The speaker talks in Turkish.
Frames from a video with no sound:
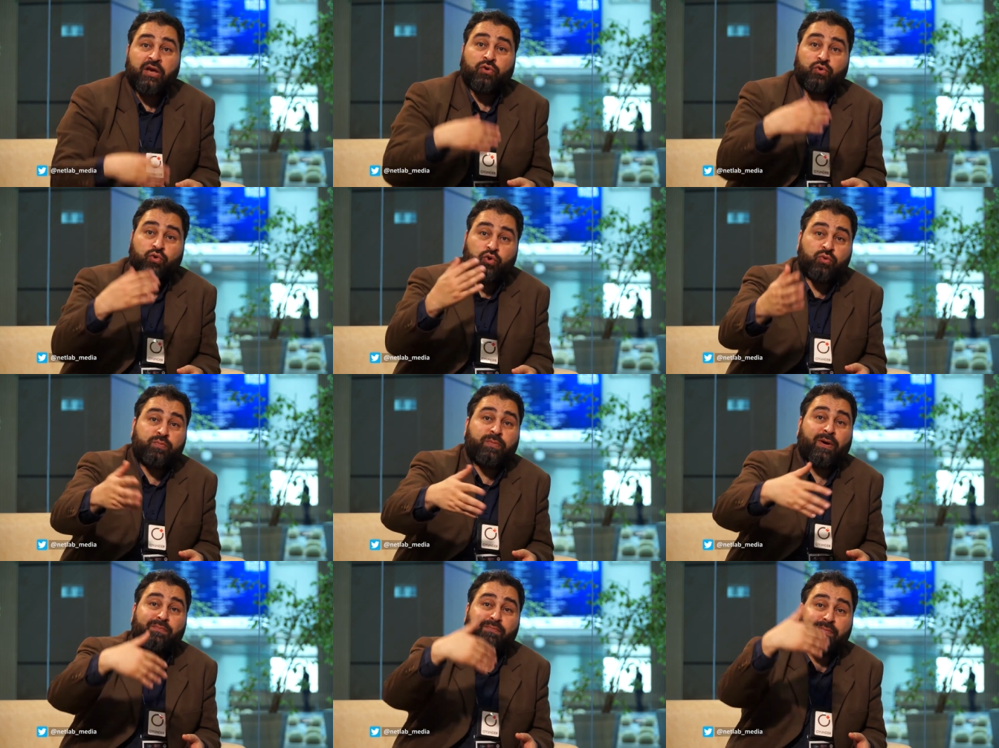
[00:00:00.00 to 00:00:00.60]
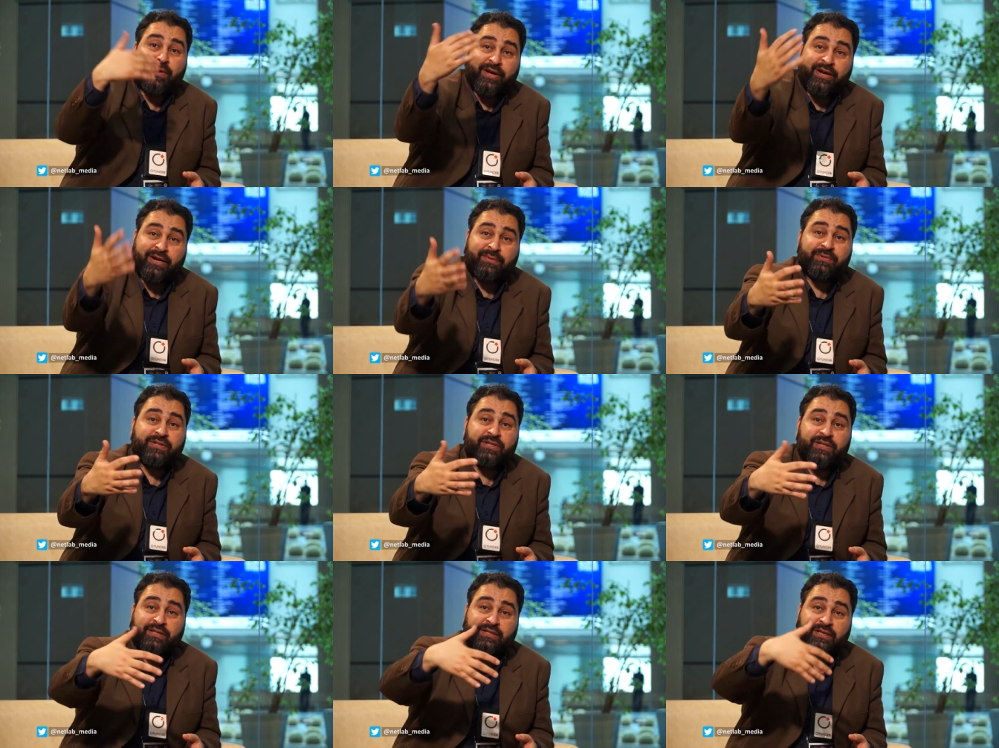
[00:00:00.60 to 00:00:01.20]
Kurban
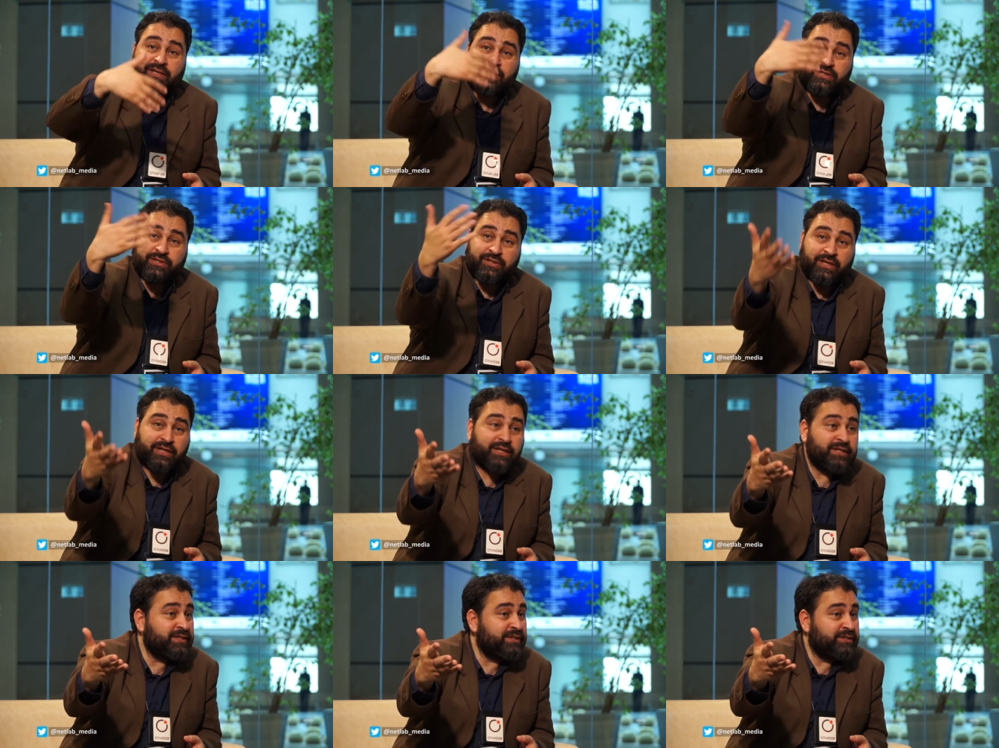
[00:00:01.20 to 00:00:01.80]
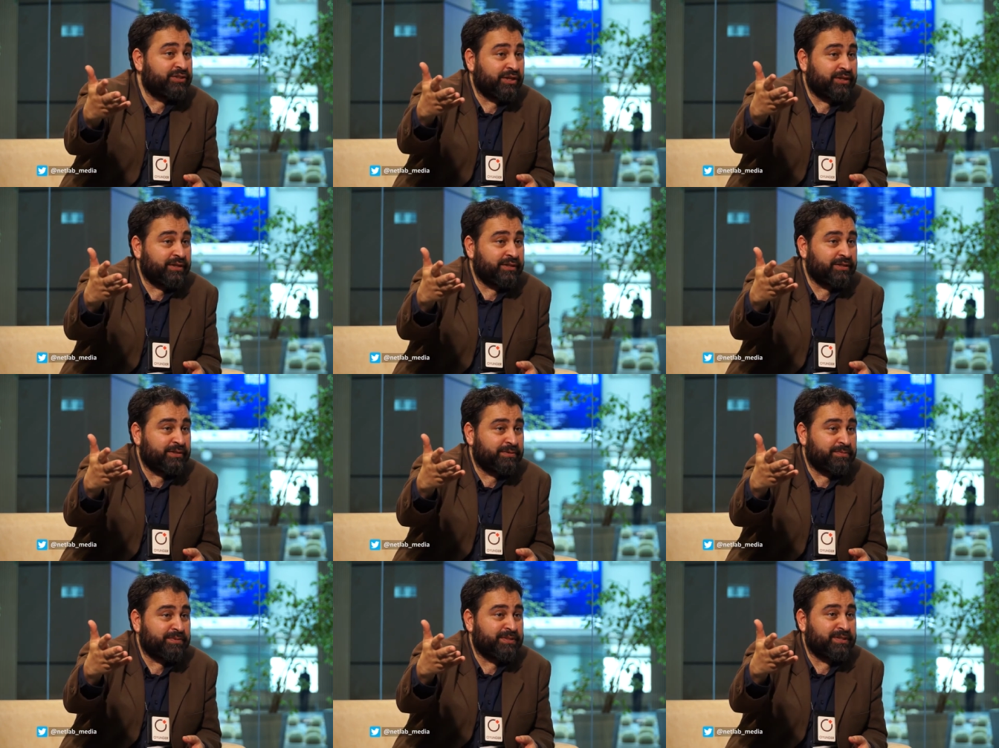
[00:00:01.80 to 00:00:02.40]
Bayramı ya da işte şey,
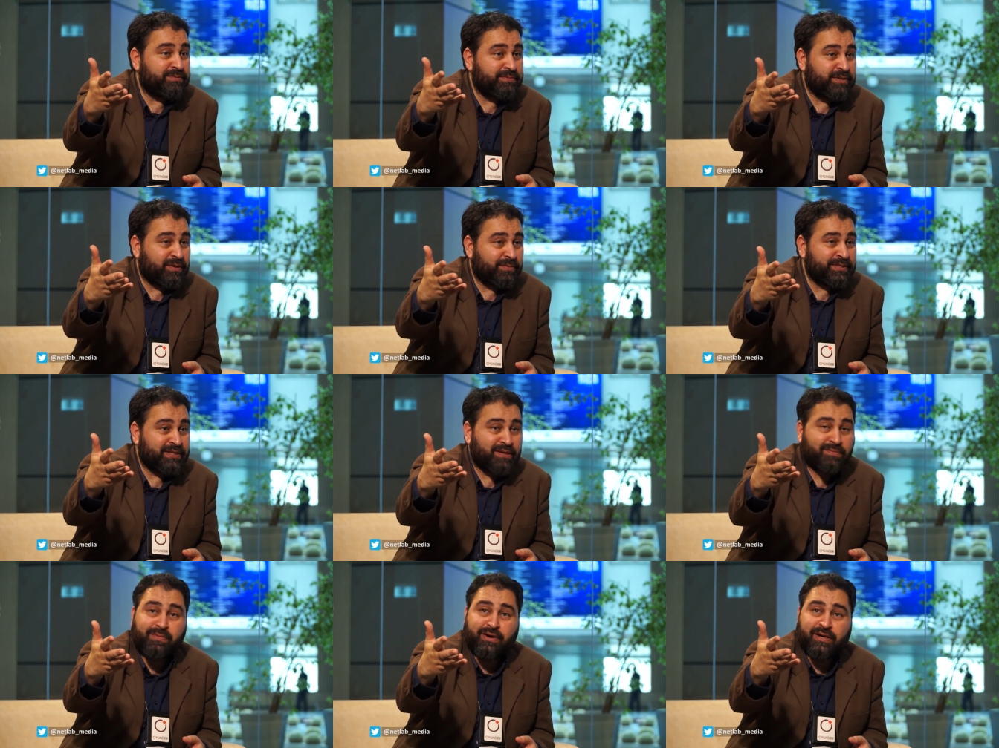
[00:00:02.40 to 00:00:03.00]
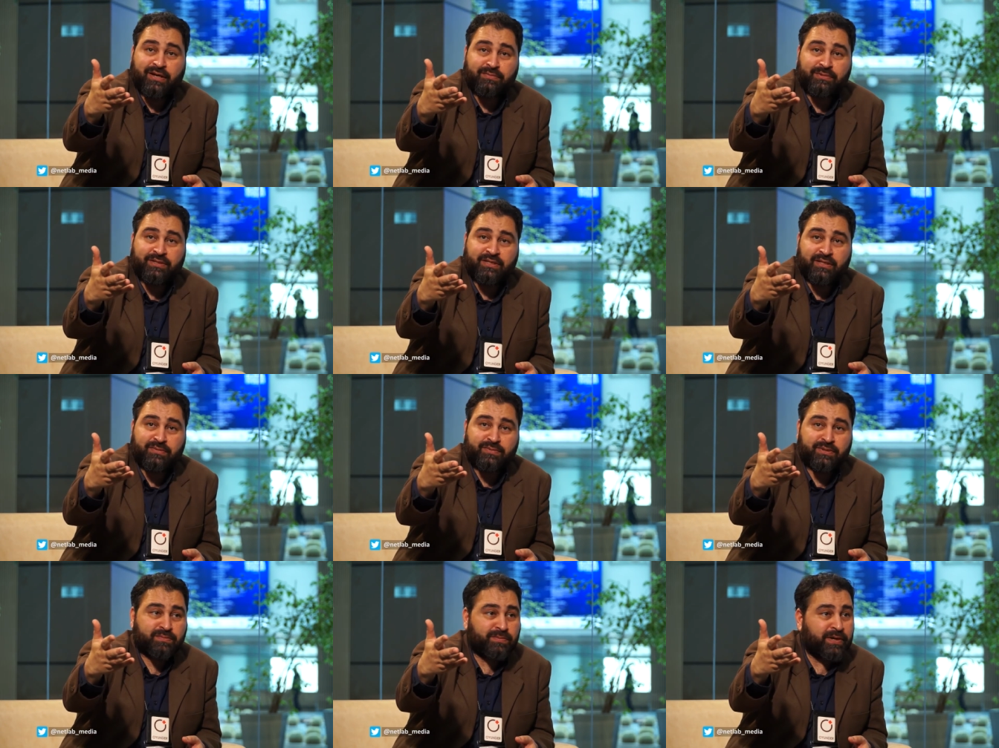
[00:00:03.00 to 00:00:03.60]
e, bizim Ramazan Bayramı
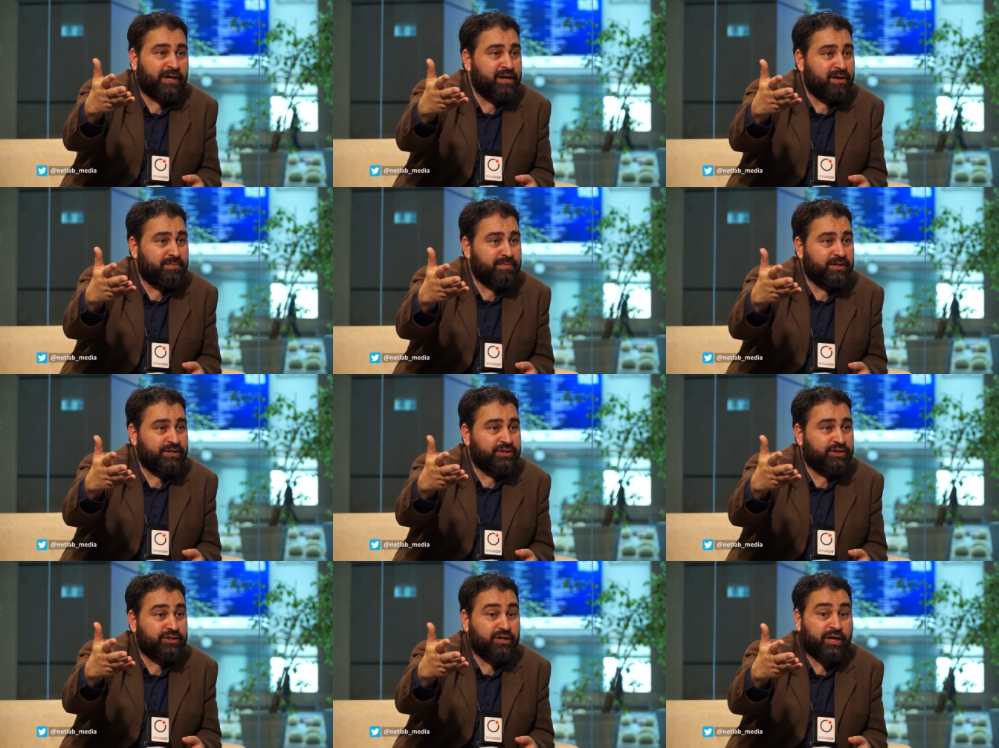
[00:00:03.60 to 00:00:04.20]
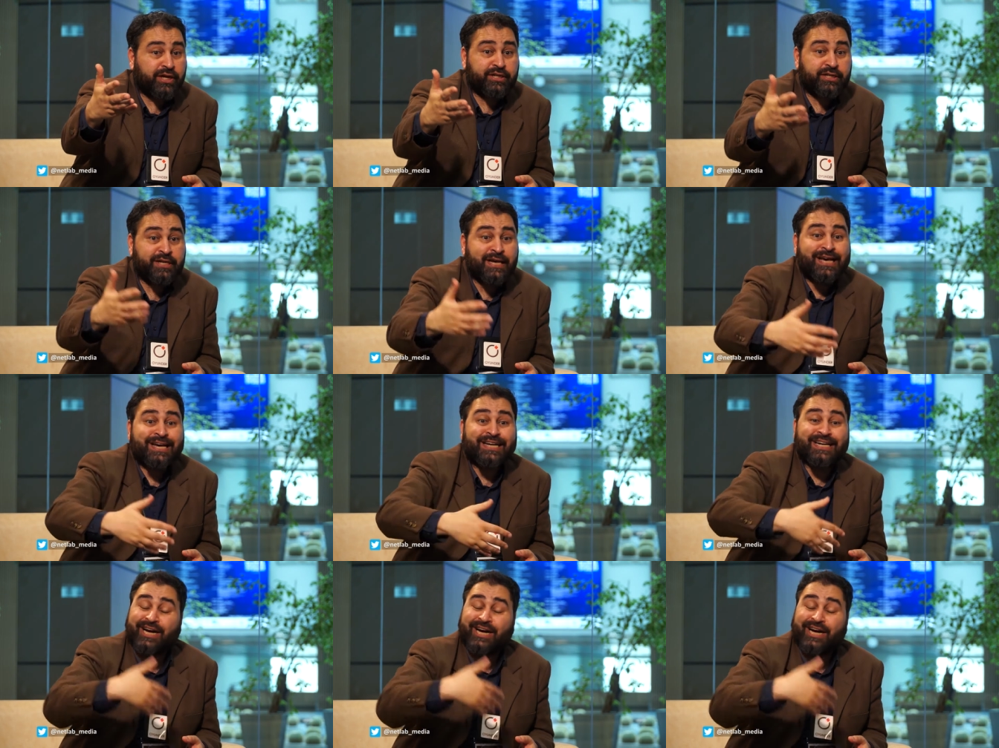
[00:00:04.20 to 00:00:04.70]
dediğimiz bayramlar için ayrı.